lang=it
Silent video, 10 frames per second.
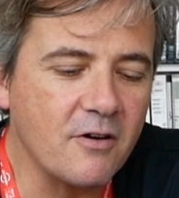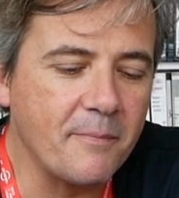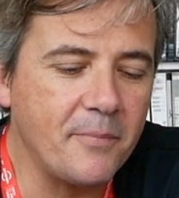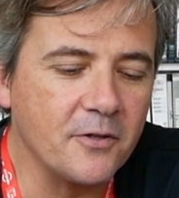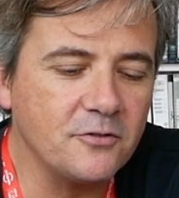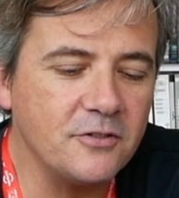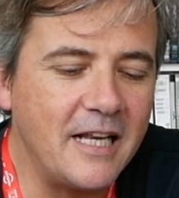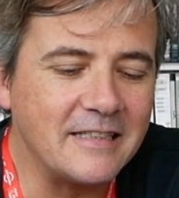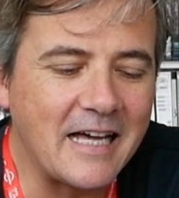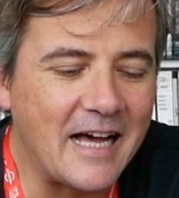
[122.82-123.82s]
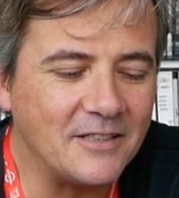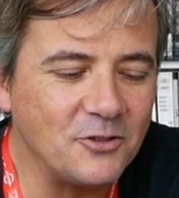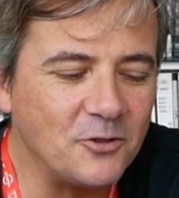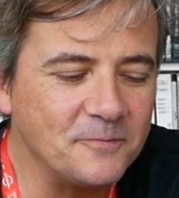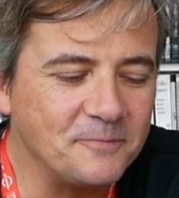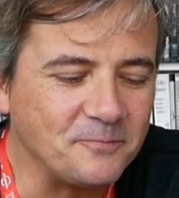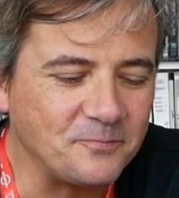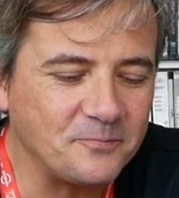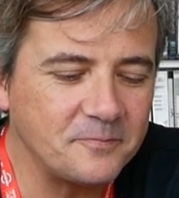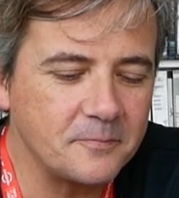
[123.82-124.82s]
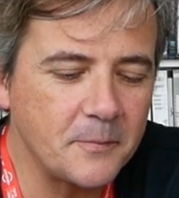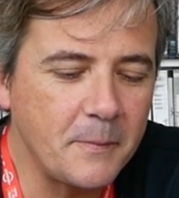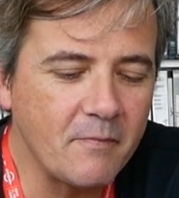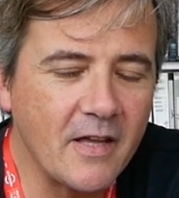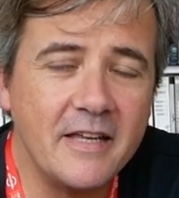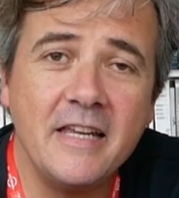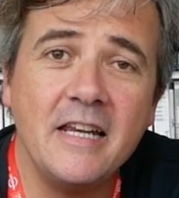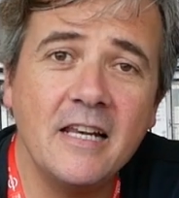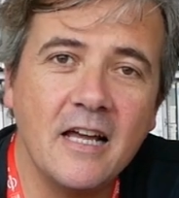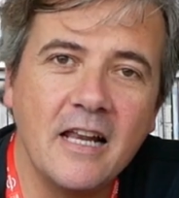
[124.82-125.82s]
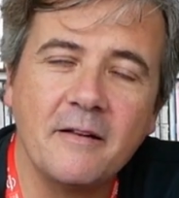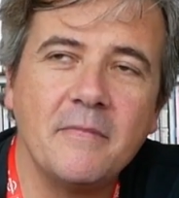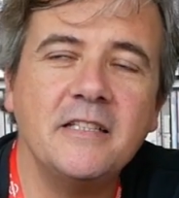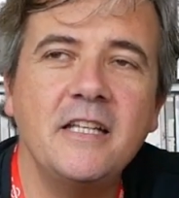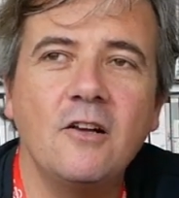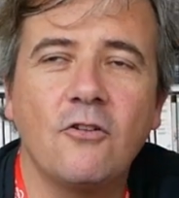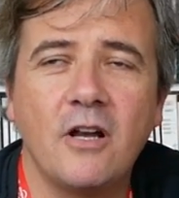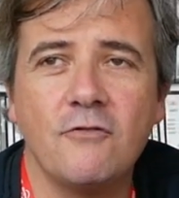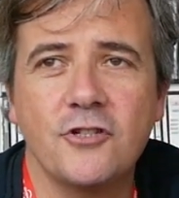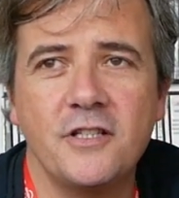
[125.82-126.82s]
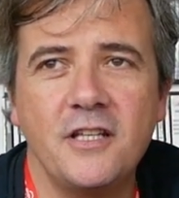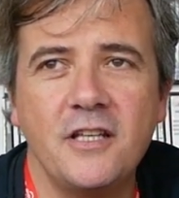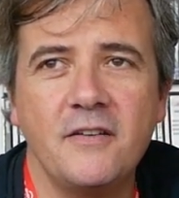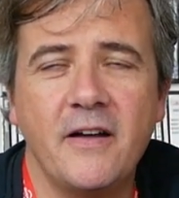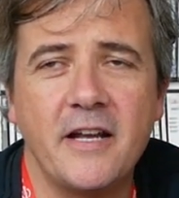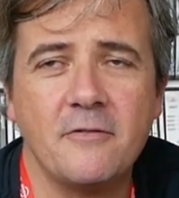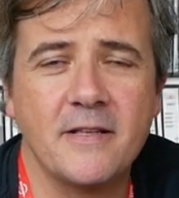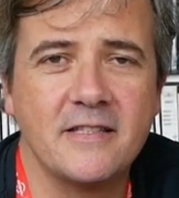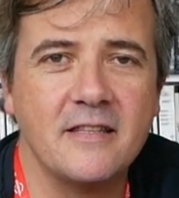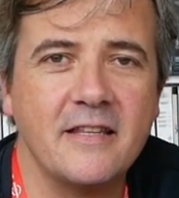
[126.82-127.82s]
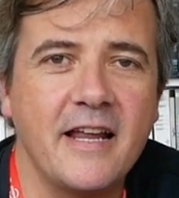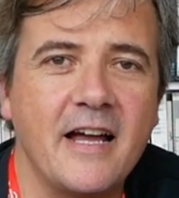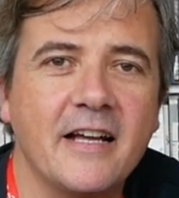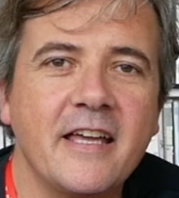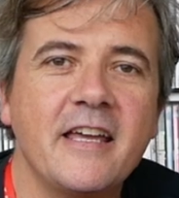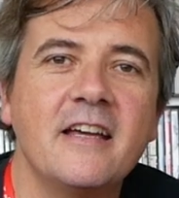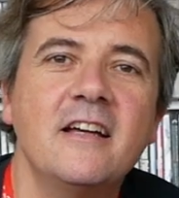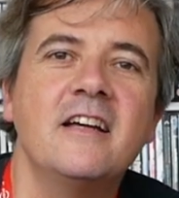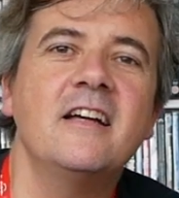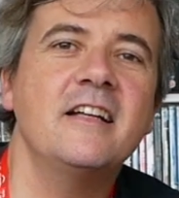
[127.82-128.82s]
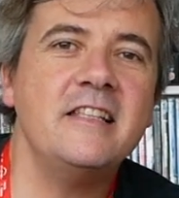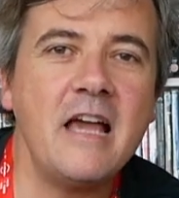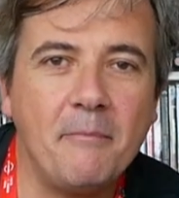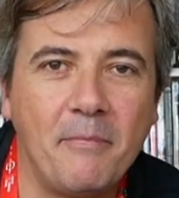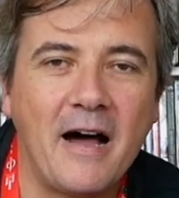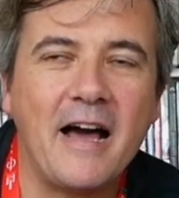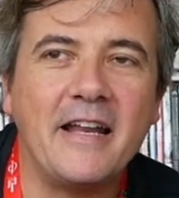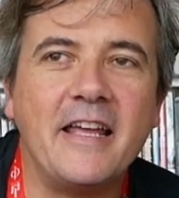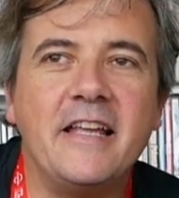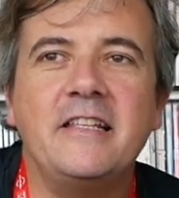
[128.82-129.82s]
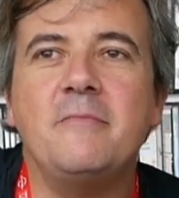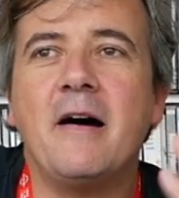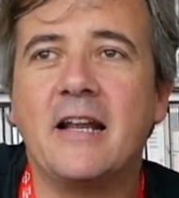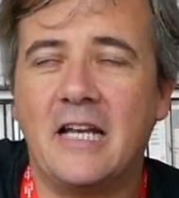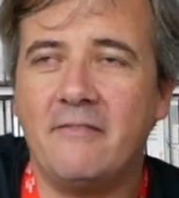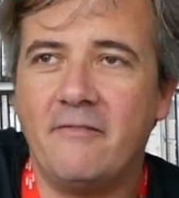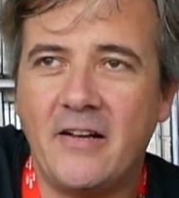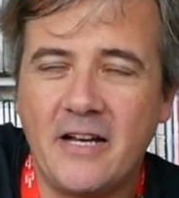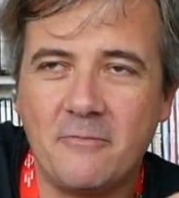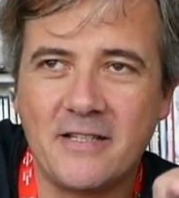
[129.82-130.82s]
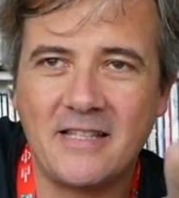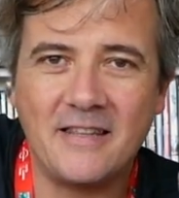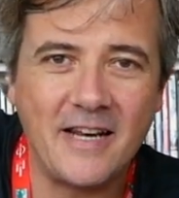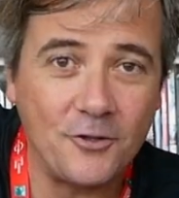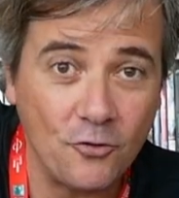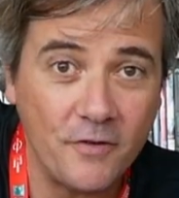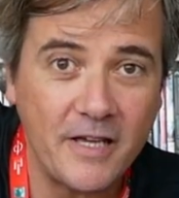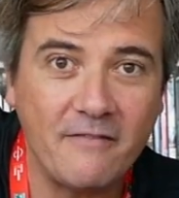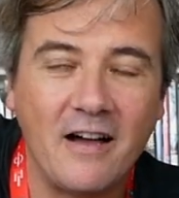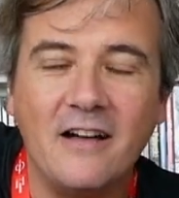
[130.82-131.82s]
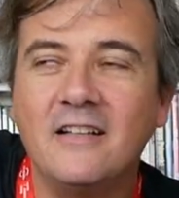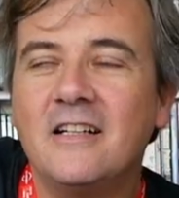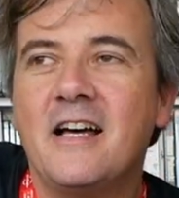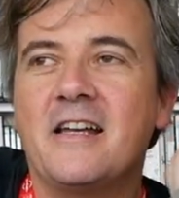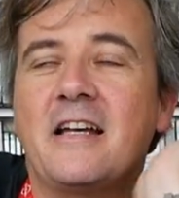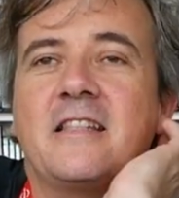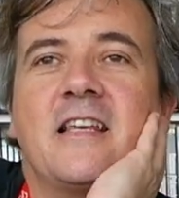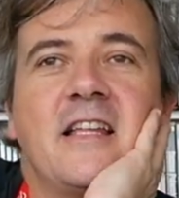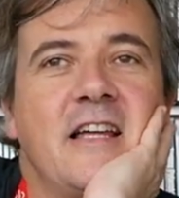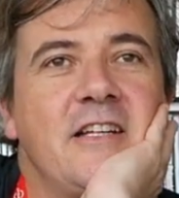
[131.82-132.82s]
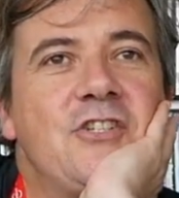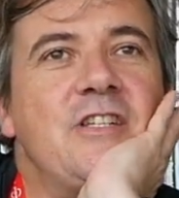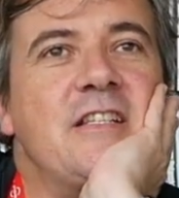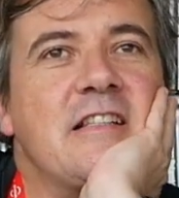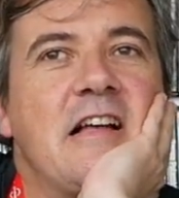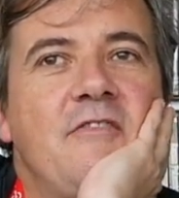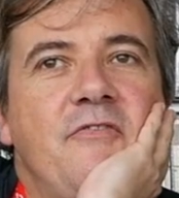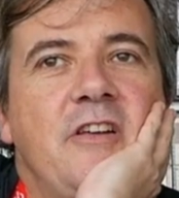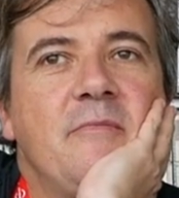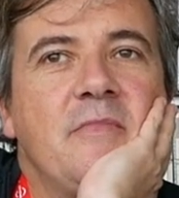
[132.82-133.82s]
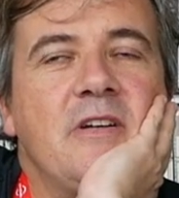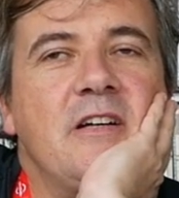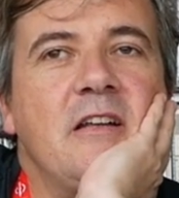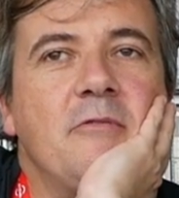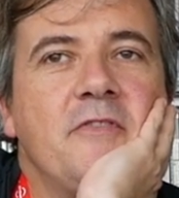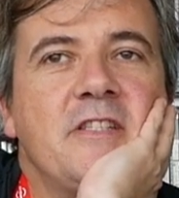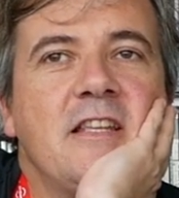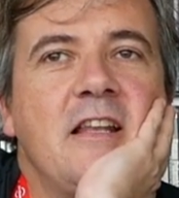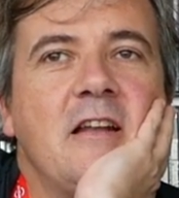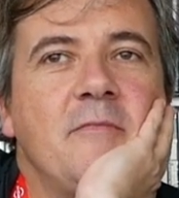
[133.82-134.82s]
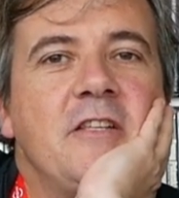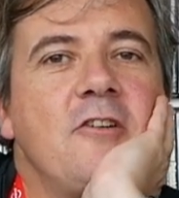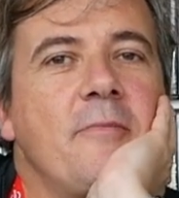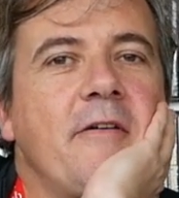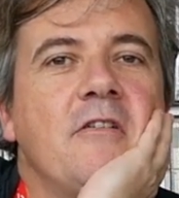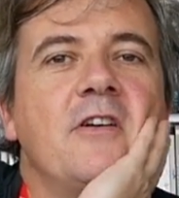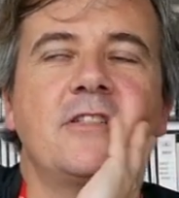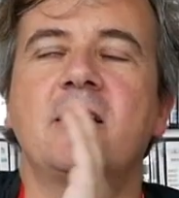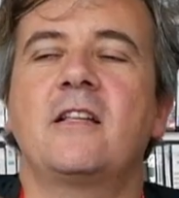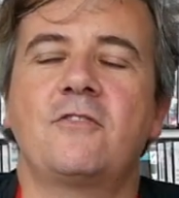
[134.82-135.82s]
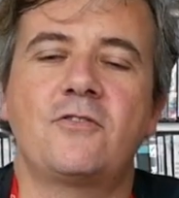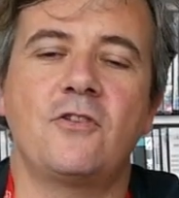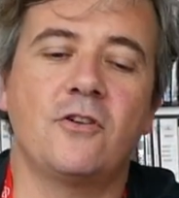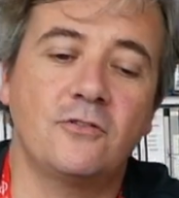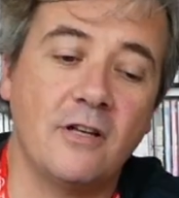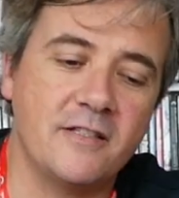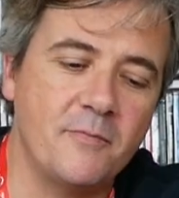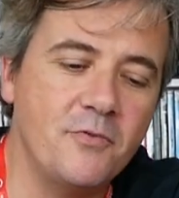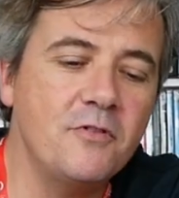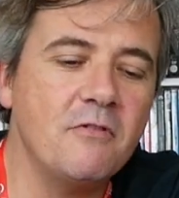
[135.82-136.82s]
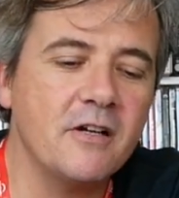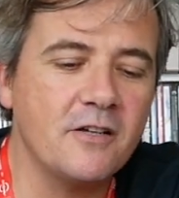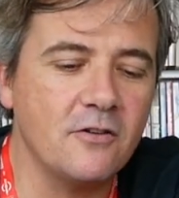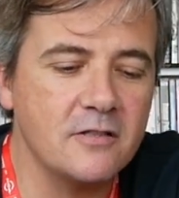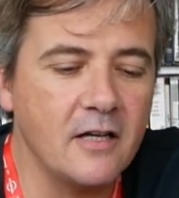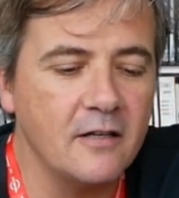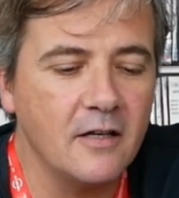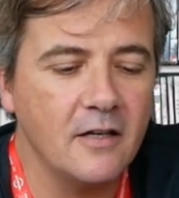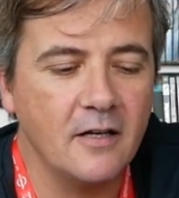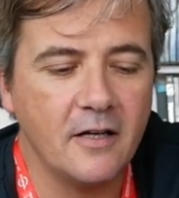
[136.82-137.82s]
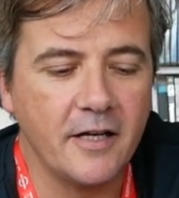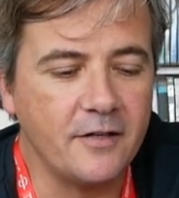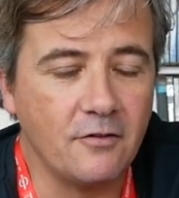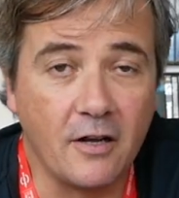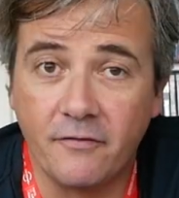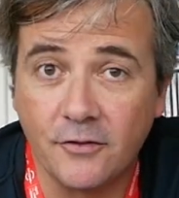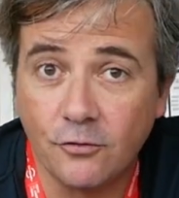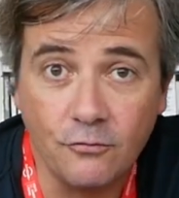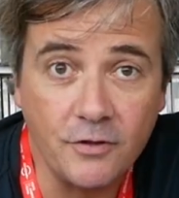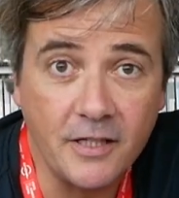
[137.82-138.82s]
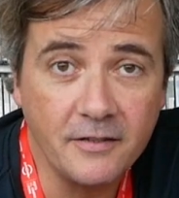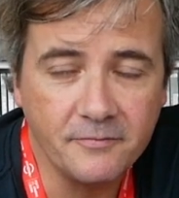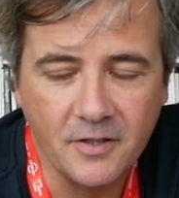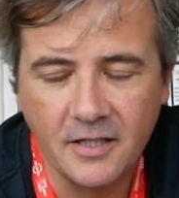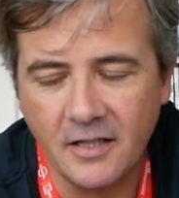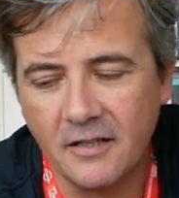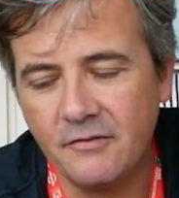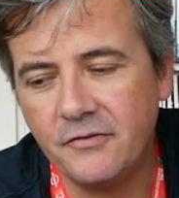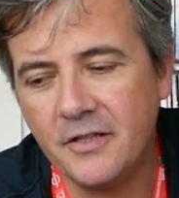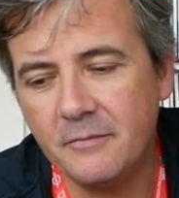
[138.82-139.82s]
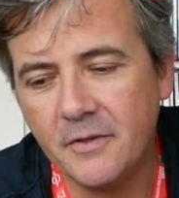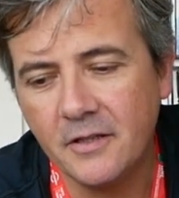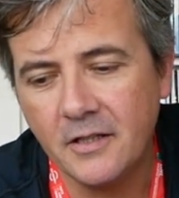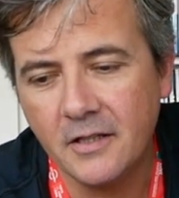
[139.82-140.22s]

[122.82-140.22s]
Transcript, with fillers: rapporto dilatato, il, l'armadillo con la voce di Valerio Mastandrea che gli appare e gli parla. Valerio Mastandrea doveva realizzare da regista il film La profezia dell'armadillo, poi qualcosa è andato storto, anzi più di qualcosa, e non l'ha fatto lui il, il film.